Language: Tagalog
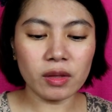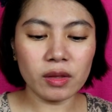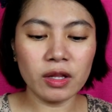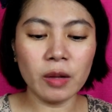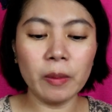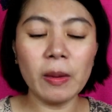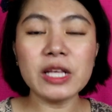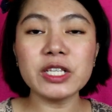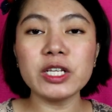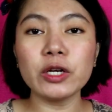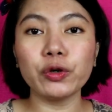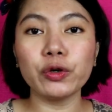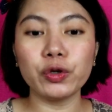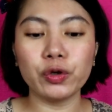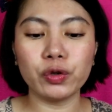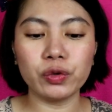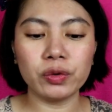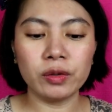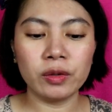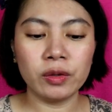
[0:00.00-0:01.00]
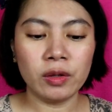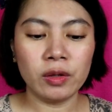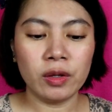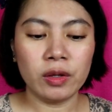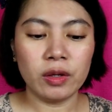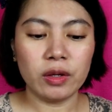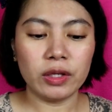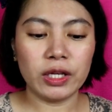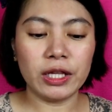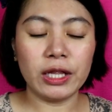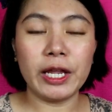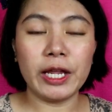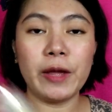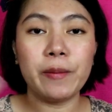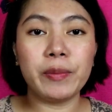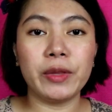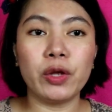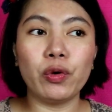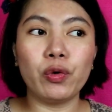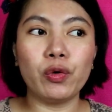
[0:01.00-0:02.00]
Nabasa ko yun.
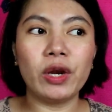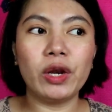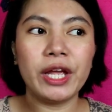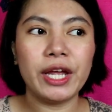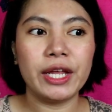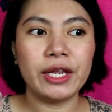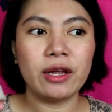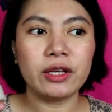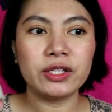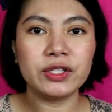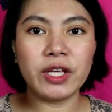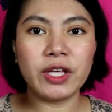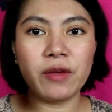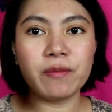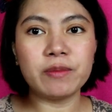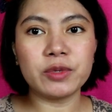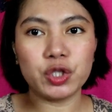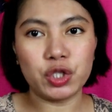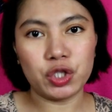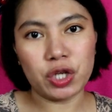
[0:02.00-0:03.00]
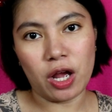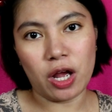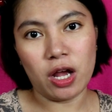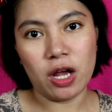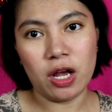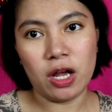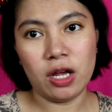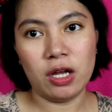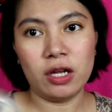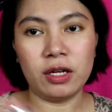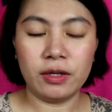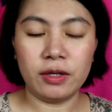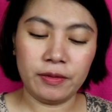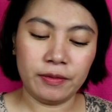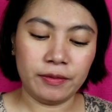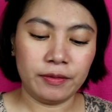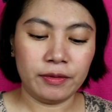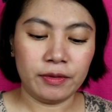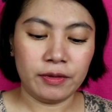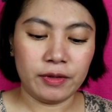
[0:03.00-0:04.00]
Kinlim ni Olay na safe siya.
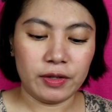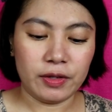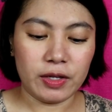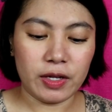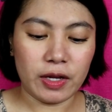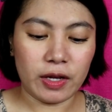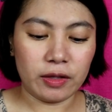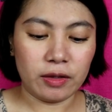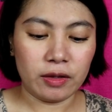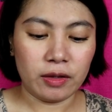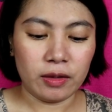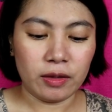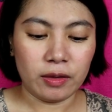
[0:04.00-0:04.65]
Yan.